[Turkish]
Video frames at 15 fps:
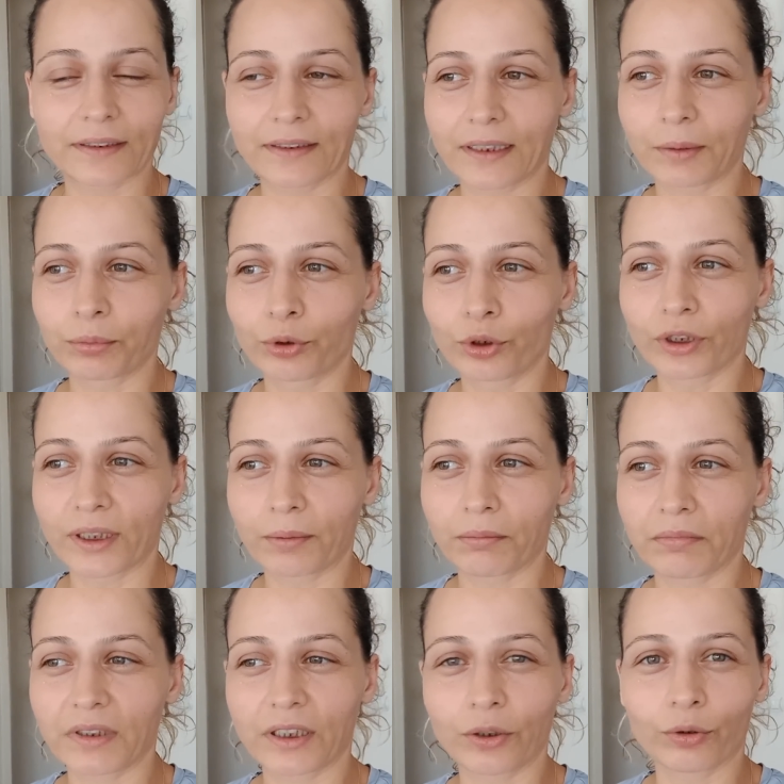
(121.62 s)
kadar bir dönem
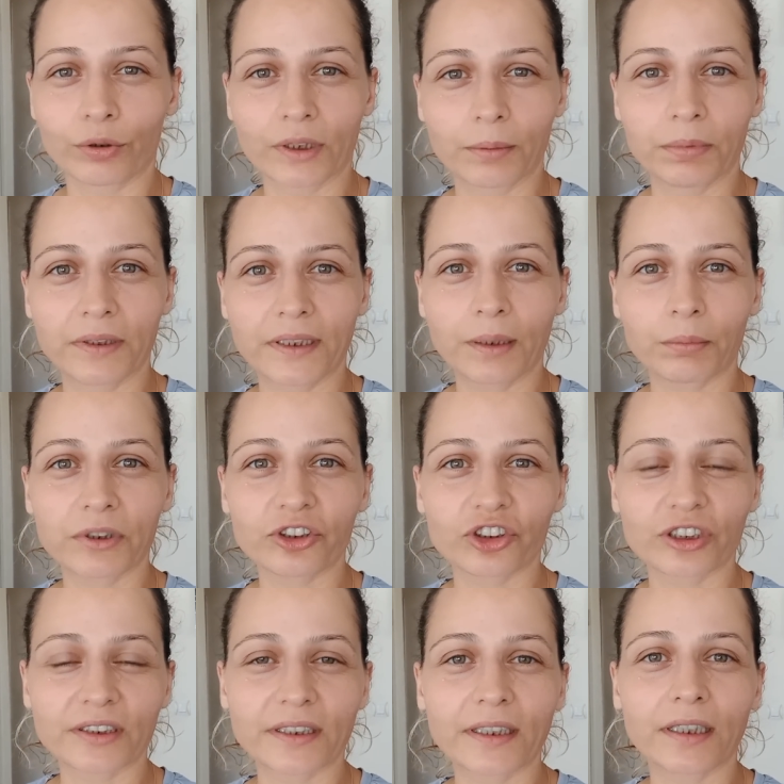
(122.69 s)
iyi olabilir ama
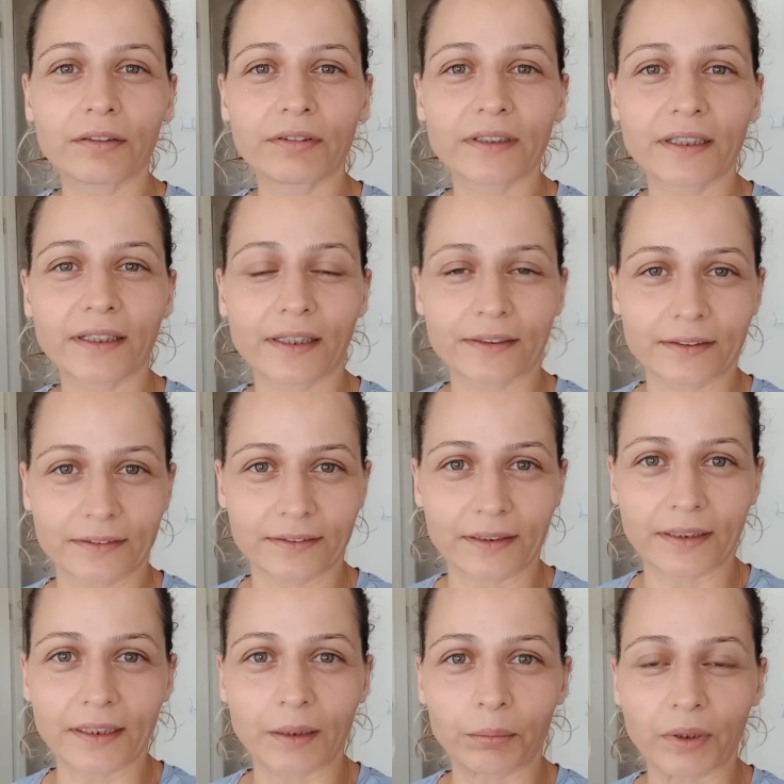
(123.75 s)
şimdi de havalar artık
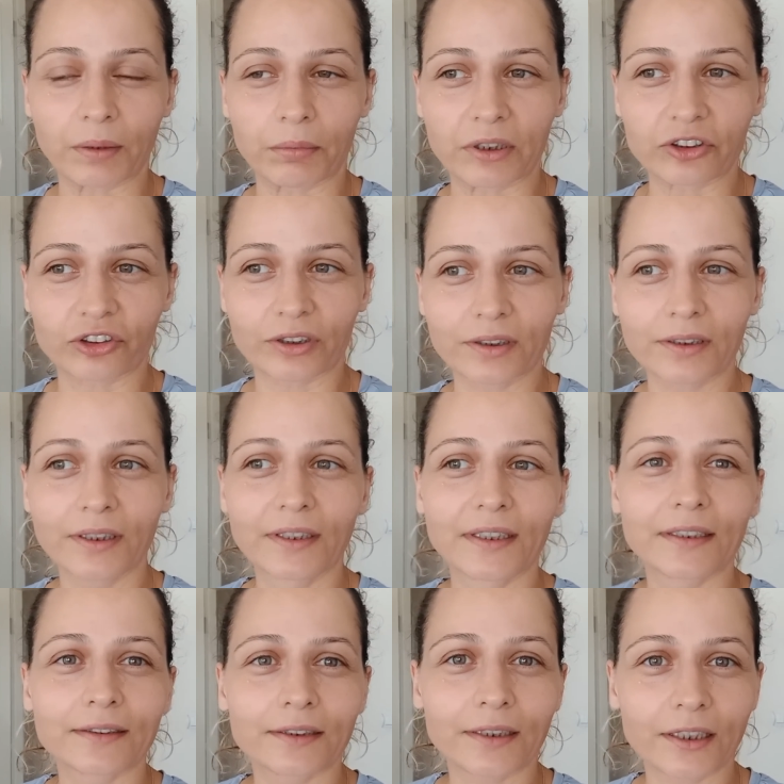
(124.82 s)
serinlemeye başladı.
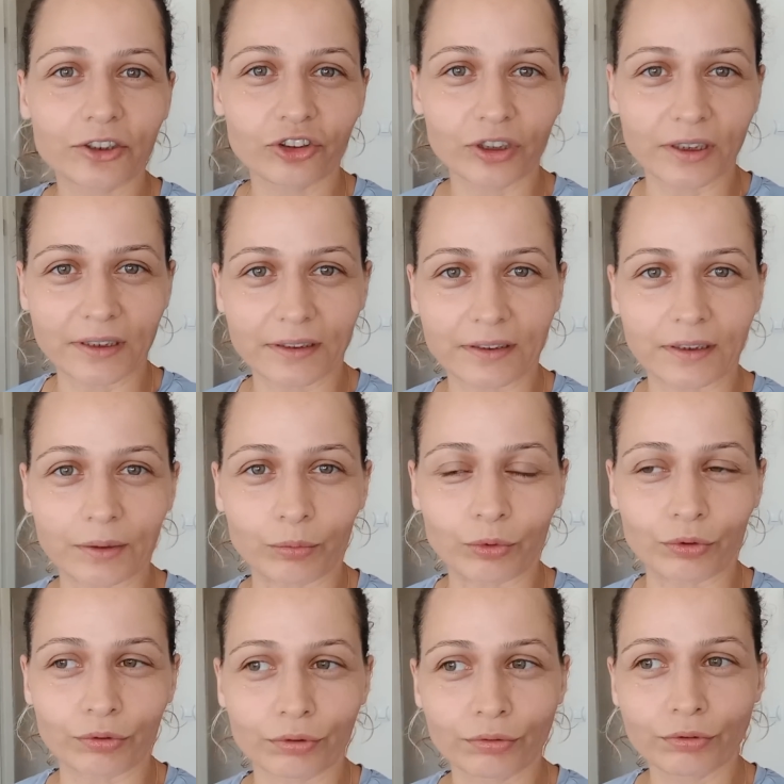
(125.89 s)
Tıraş da
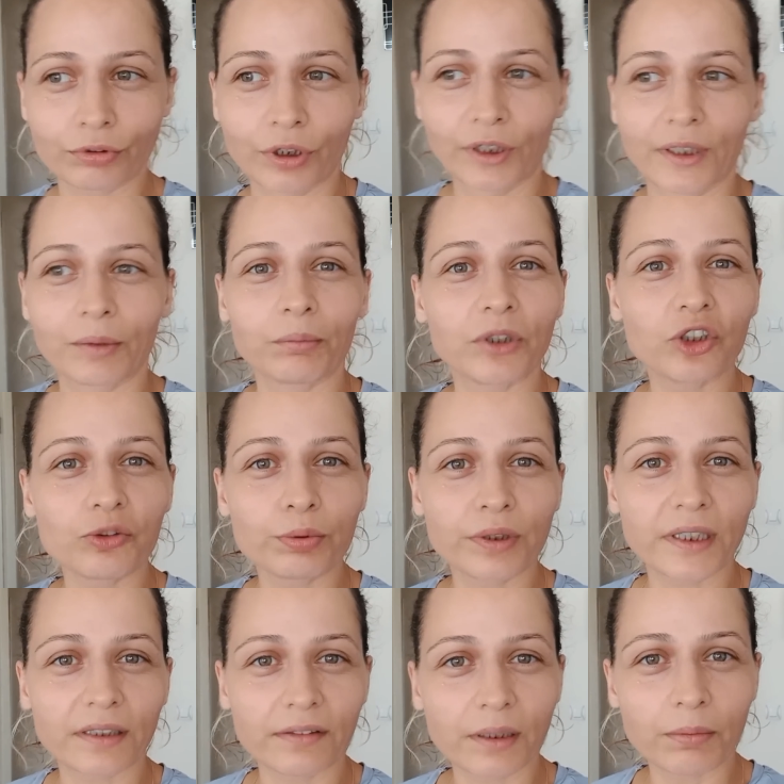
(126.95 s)
ettiremiyorsunuz. Mecbur
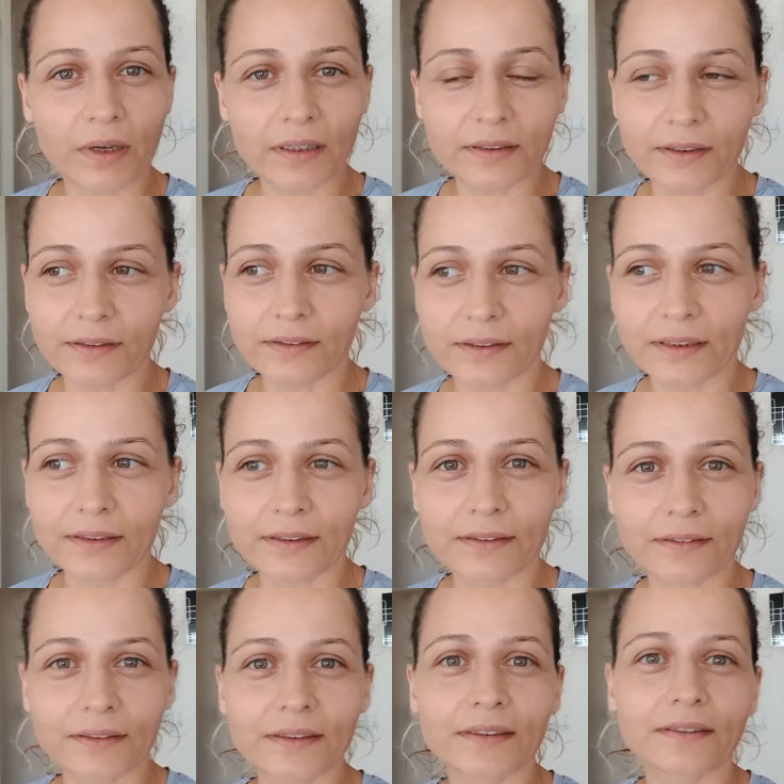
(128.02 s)
evde baktığınız
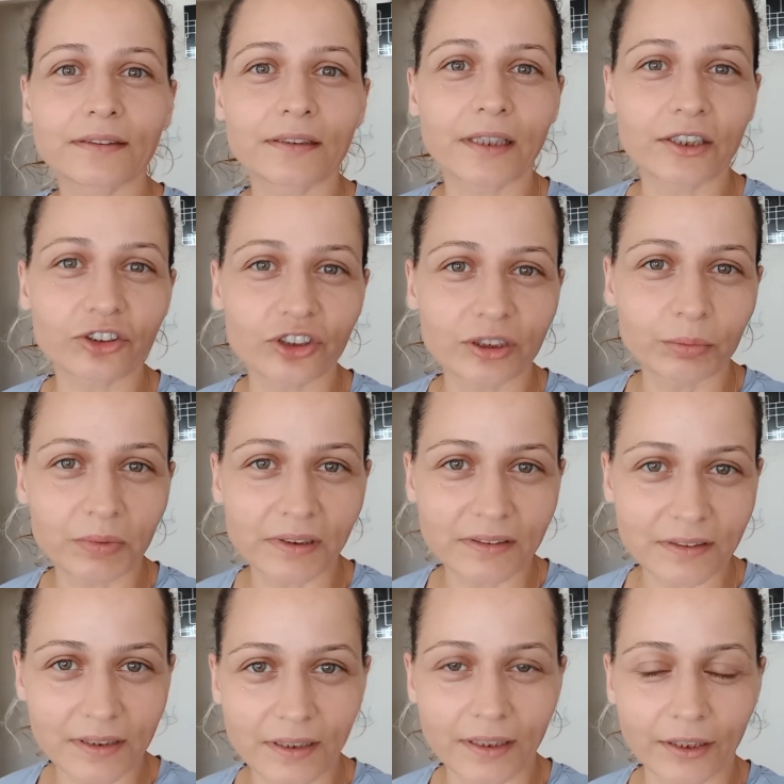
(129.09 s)
kedinizi
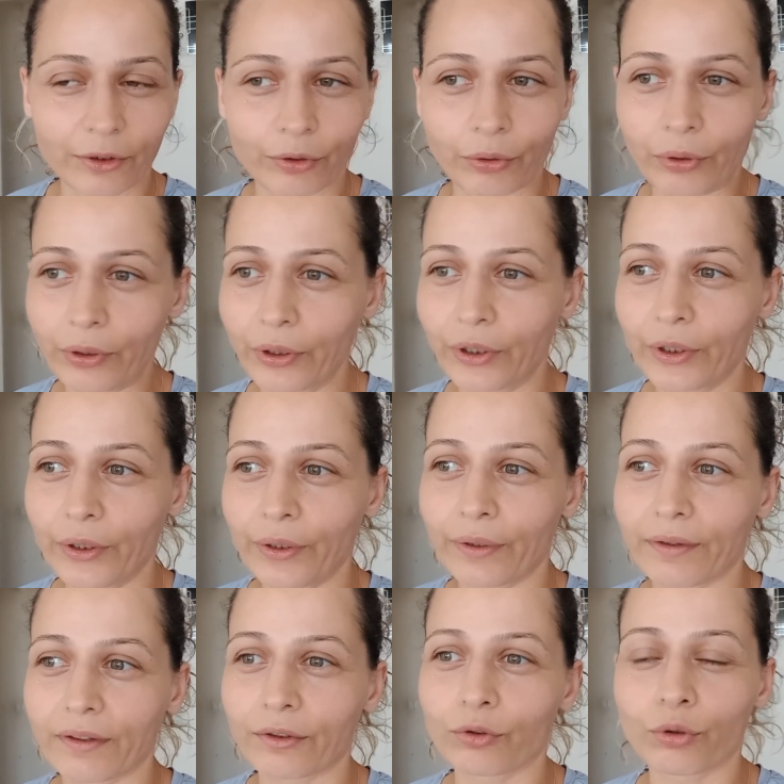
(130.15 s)
kısırlaştırmanız gerekiyor.
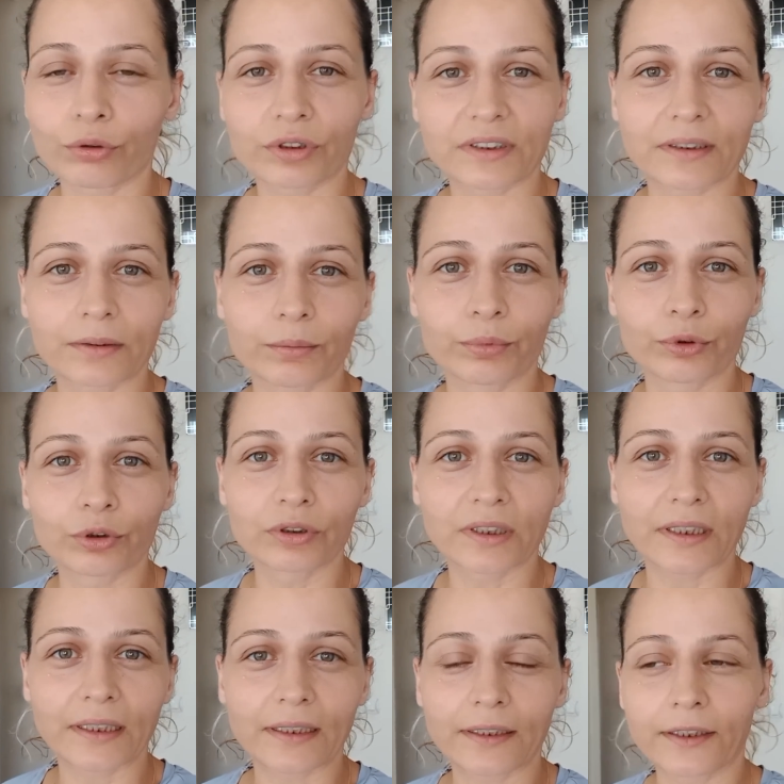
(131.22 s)
Ee, yoksa
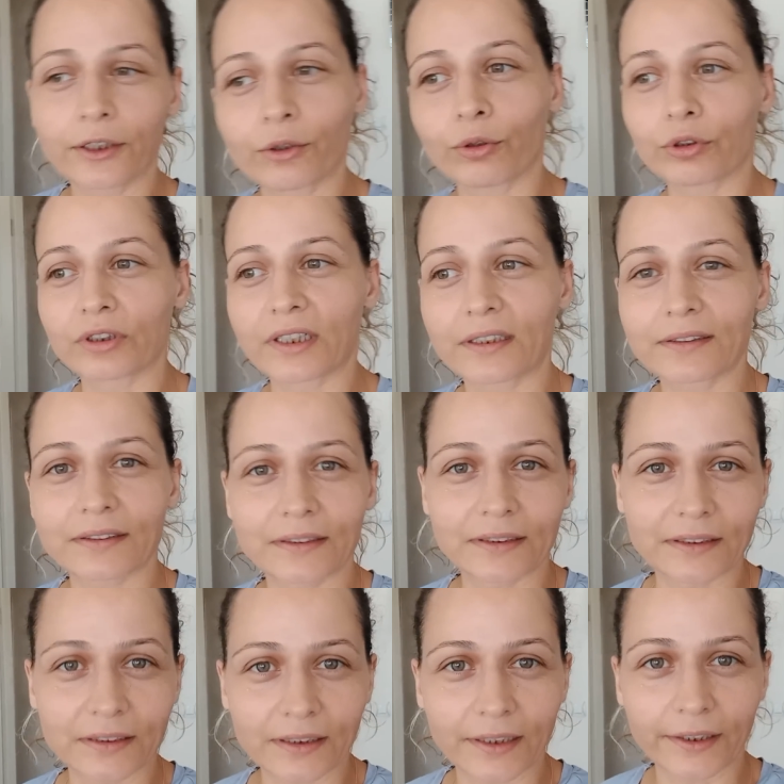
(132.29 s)
bununla ilgili onlar
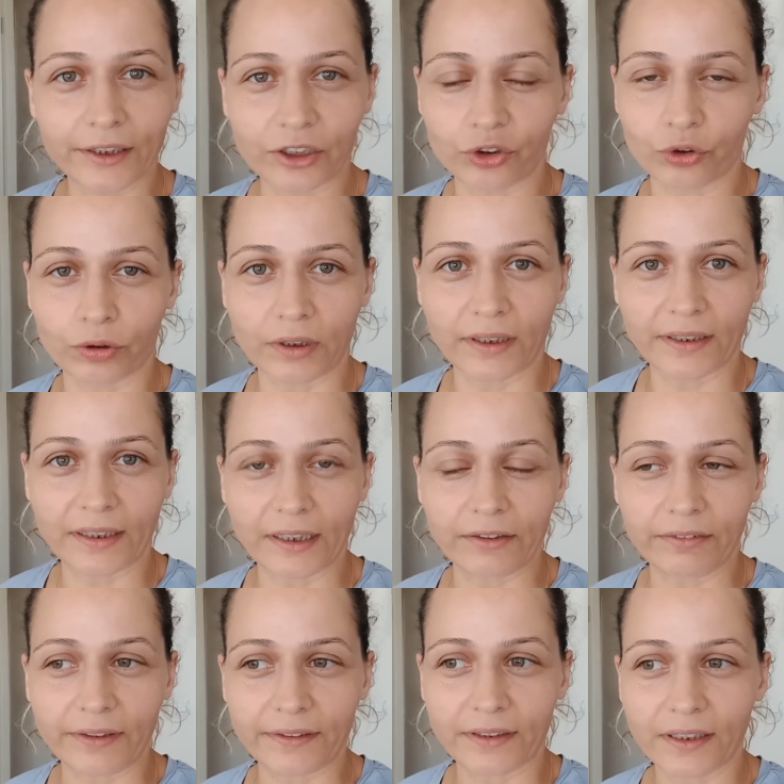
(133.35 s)
sıkıntılar yaşıyorlar
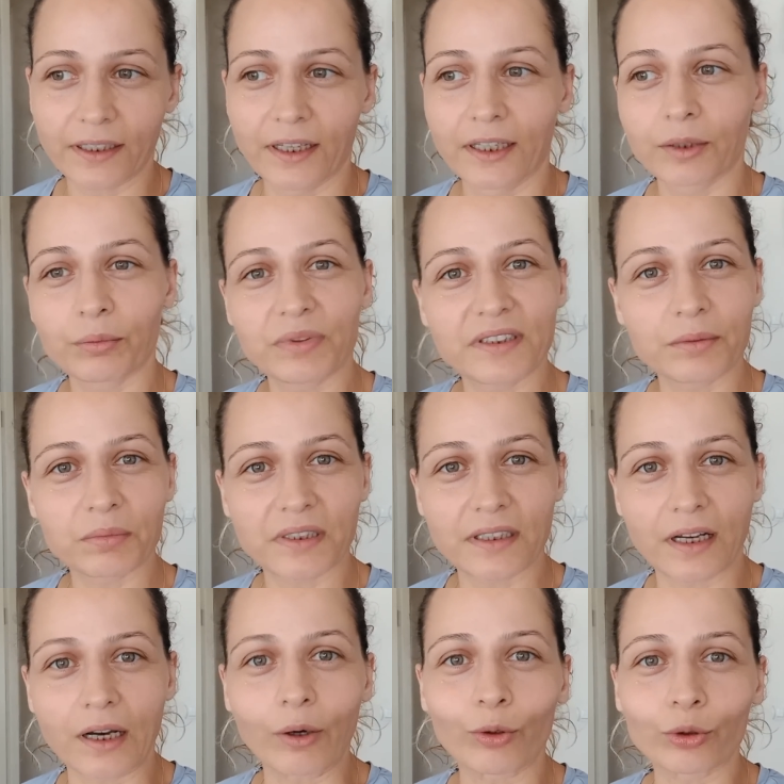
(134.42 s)
hayvanlar. Bizimki
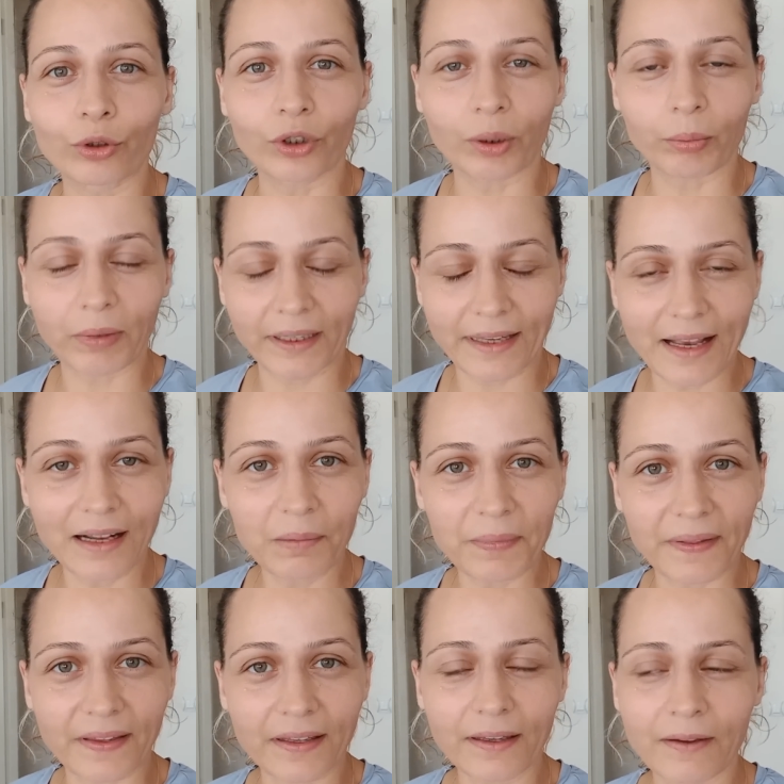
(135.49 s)
daha o döneme
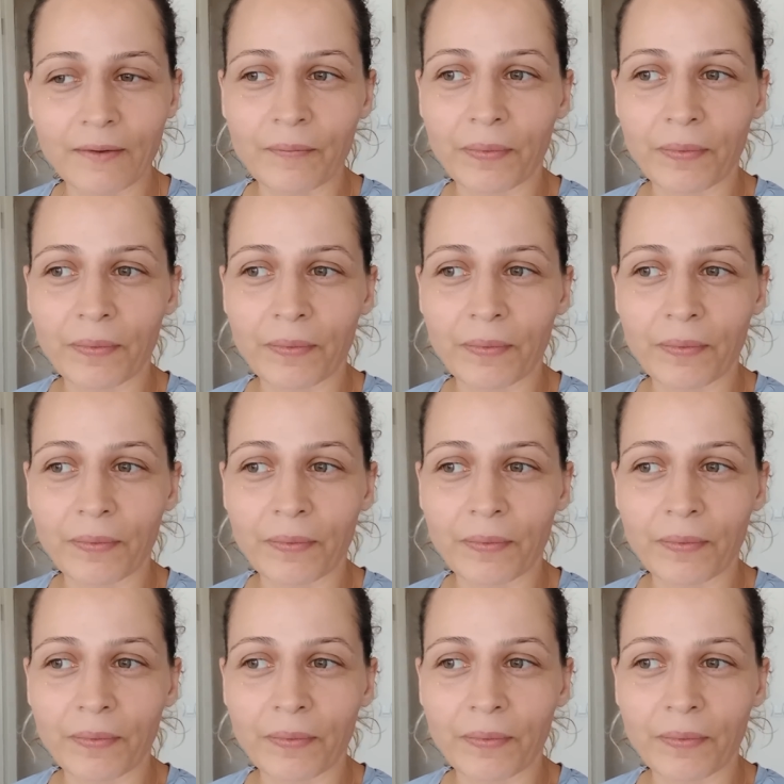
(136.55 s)
gelmedi.